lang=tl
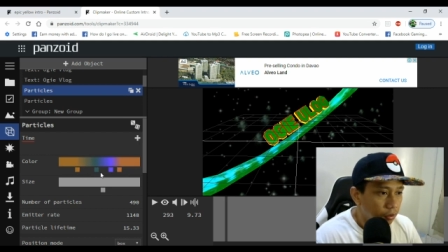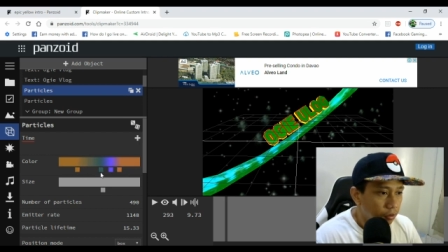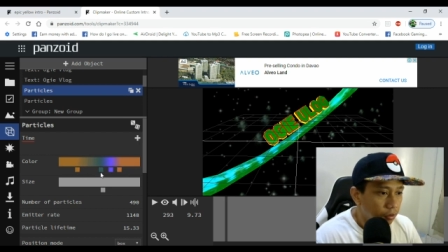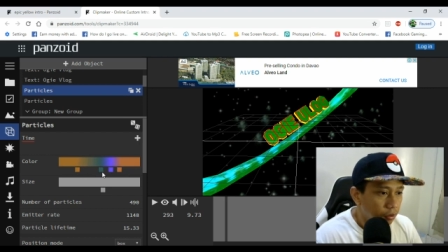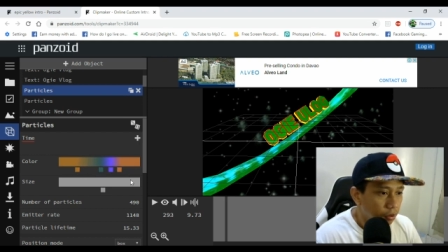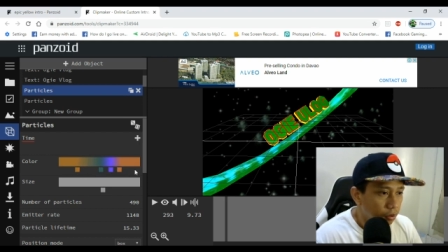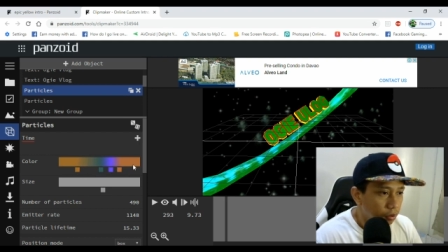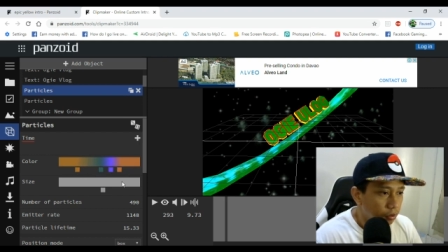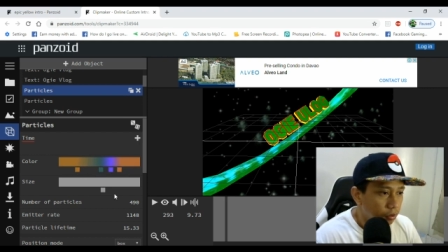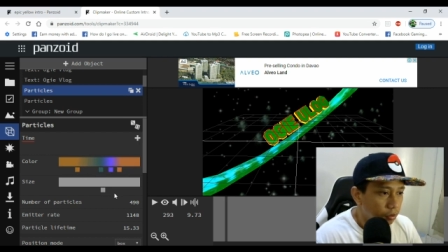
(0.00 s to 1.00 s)
kung
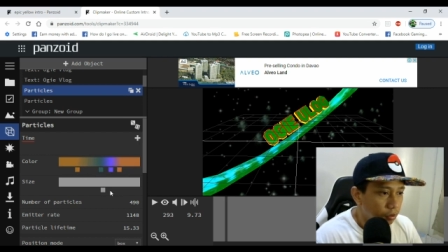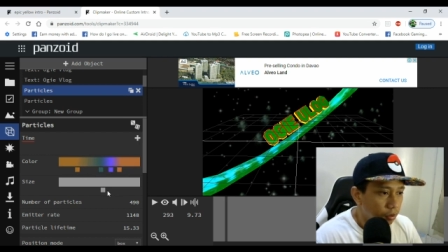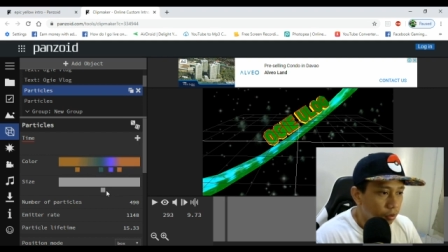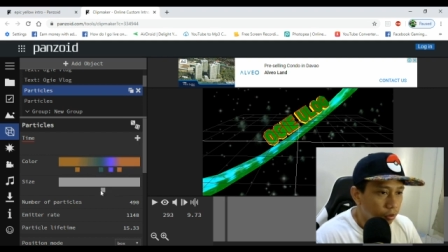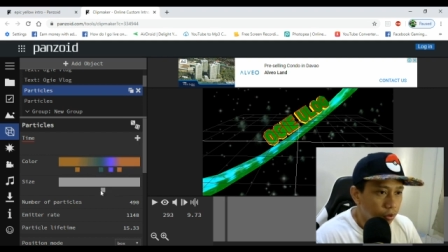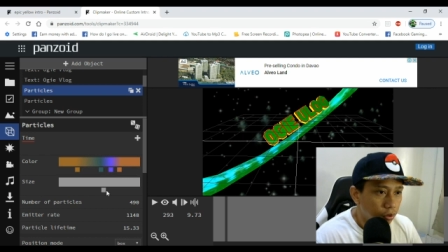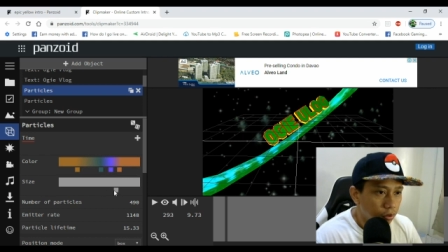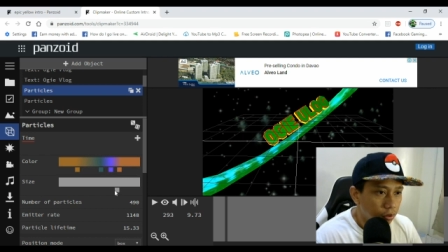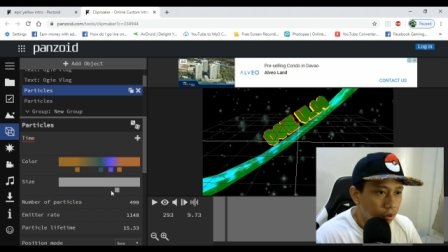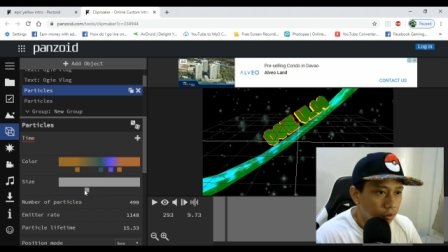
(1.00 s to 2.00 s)
anong gusto
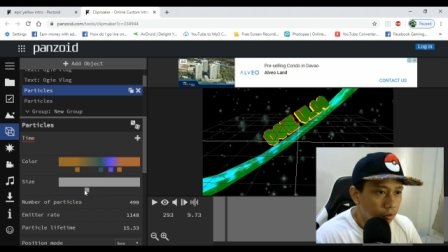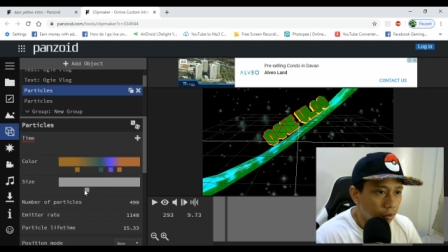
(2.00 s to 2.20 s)
nyo yan